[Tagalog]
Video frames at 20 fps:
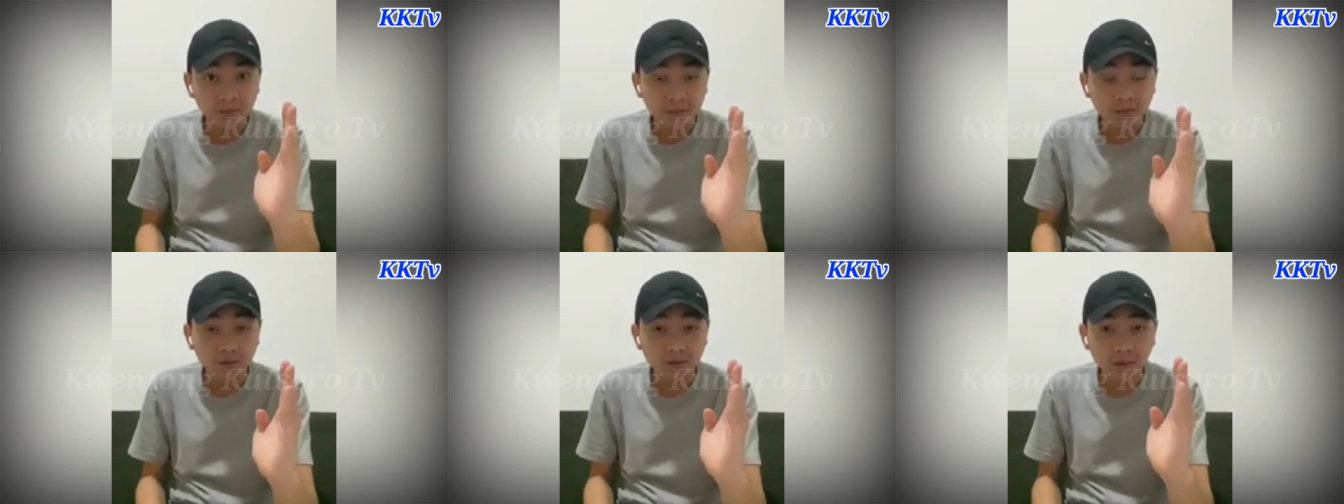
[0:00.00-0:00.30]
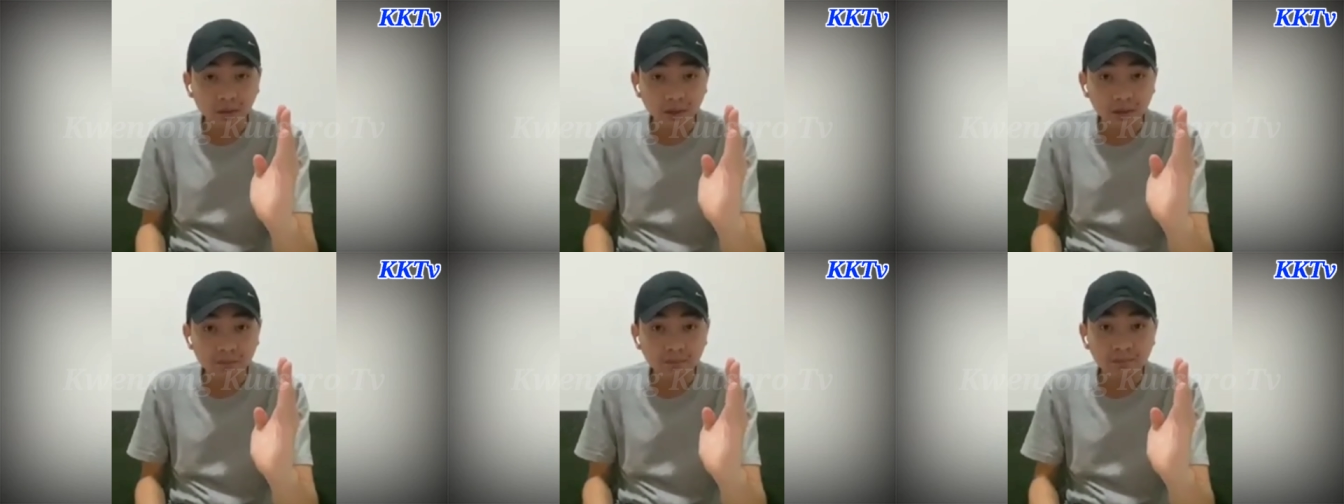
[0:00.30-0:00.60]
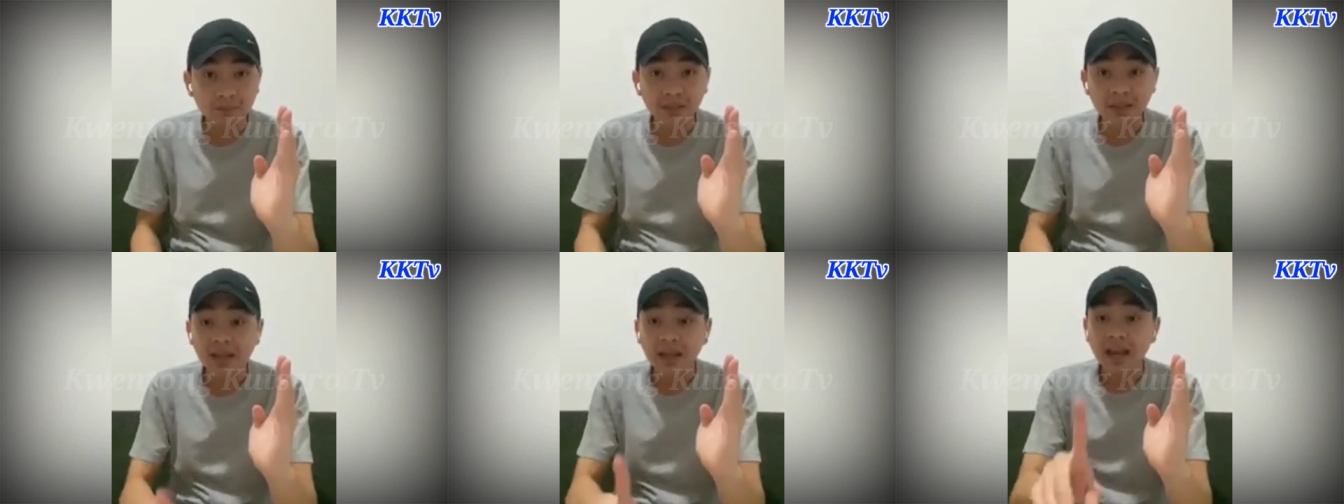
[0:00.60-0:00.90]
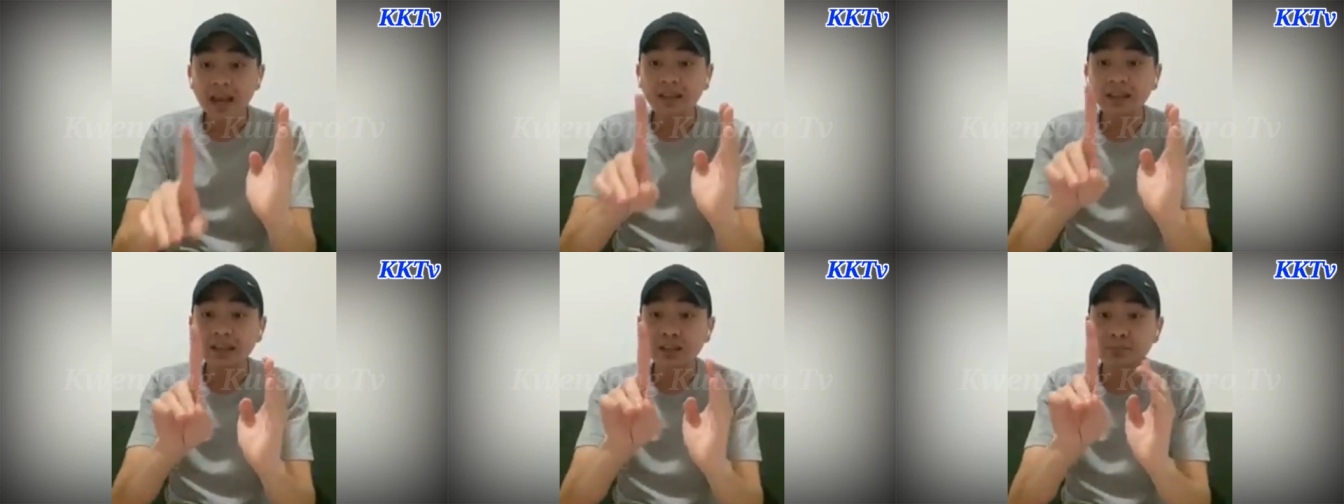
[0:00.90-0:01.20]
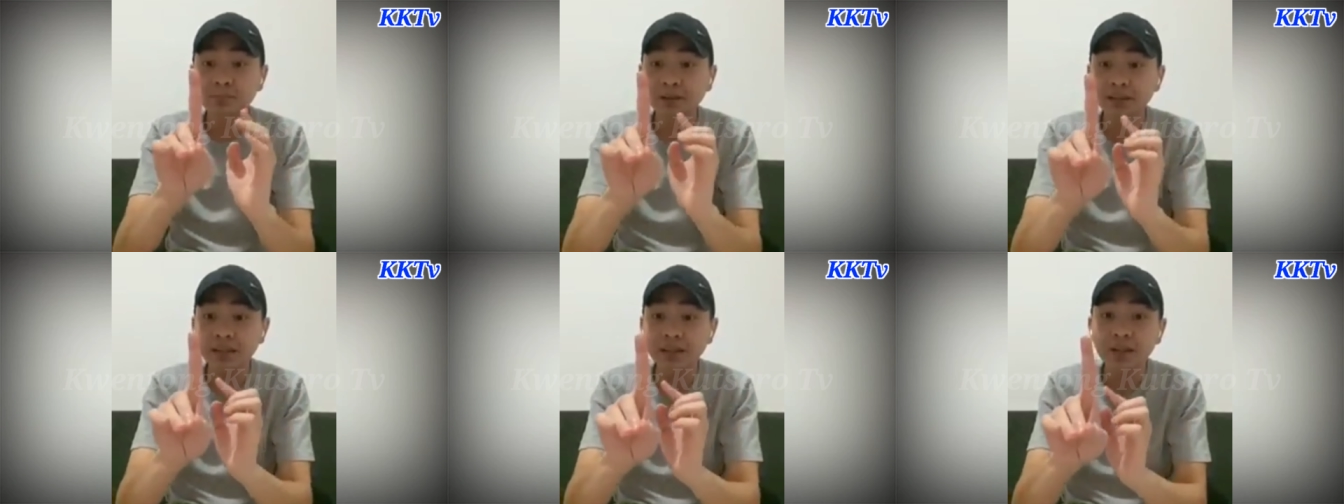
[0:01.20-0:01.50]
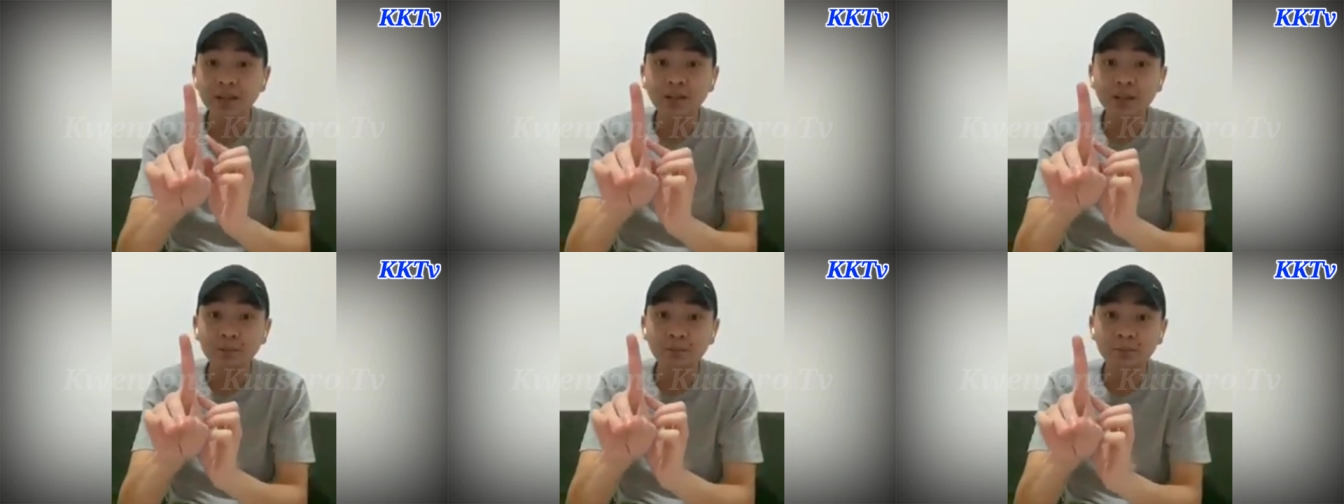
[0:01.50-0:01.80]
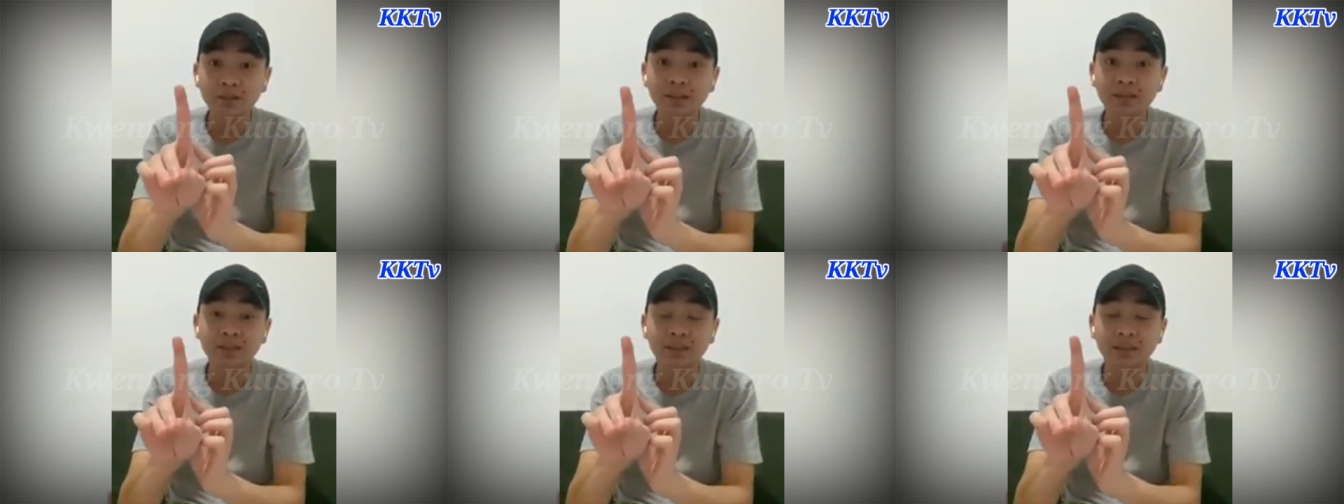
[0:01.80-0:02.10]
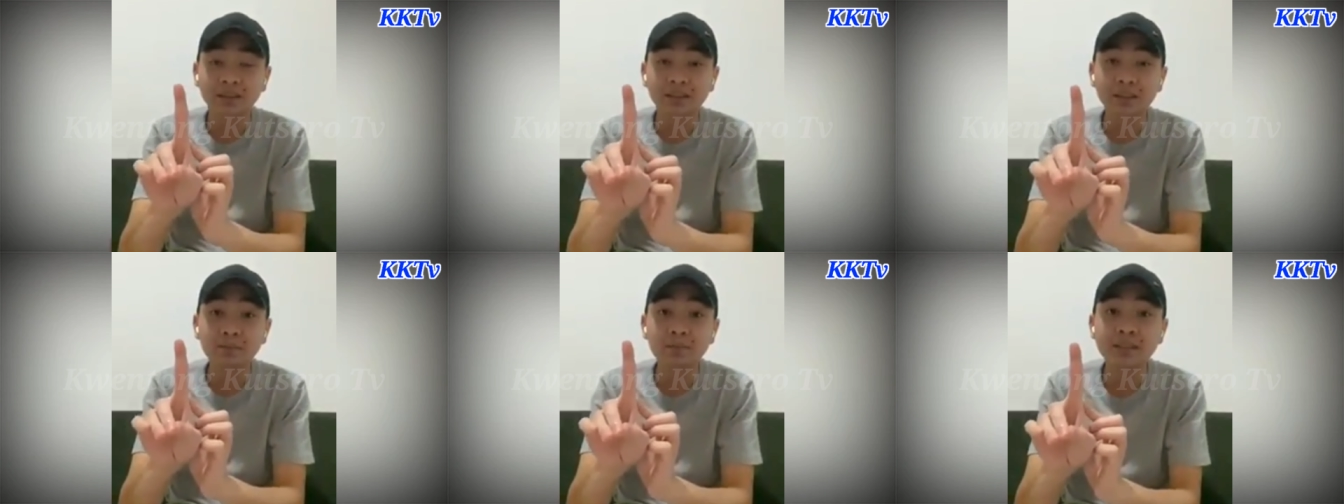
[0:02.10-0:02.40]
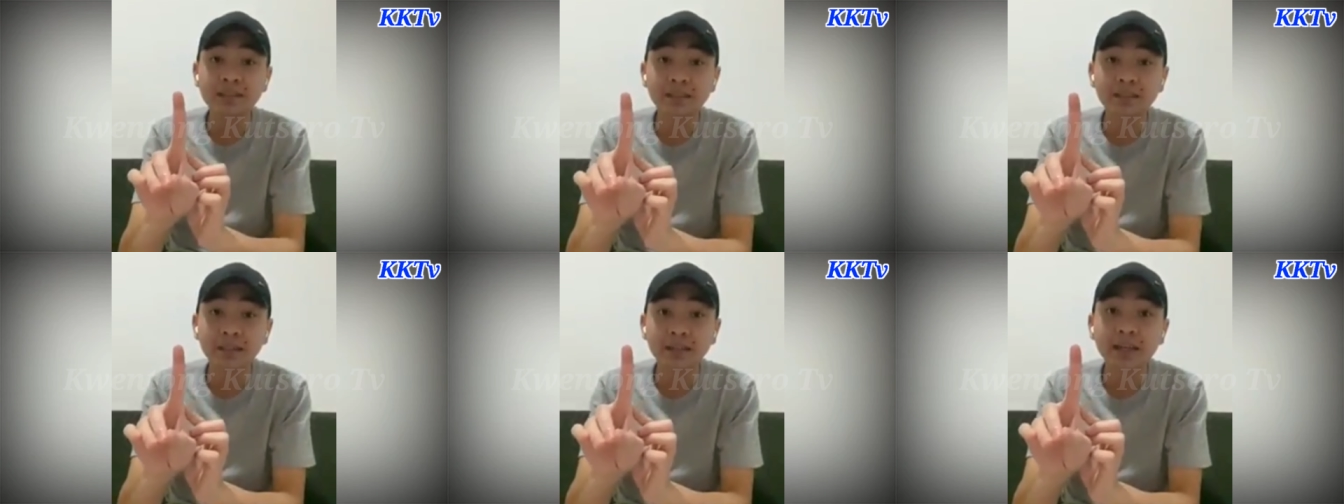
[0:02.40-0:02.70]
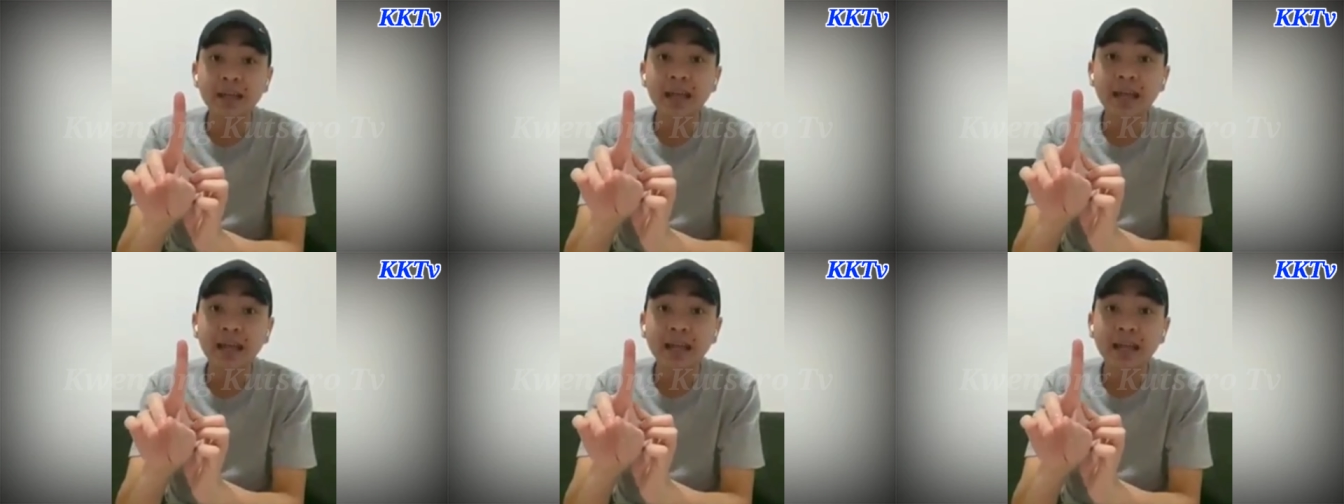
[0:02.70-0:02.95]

okay, And this particular person, si Mr.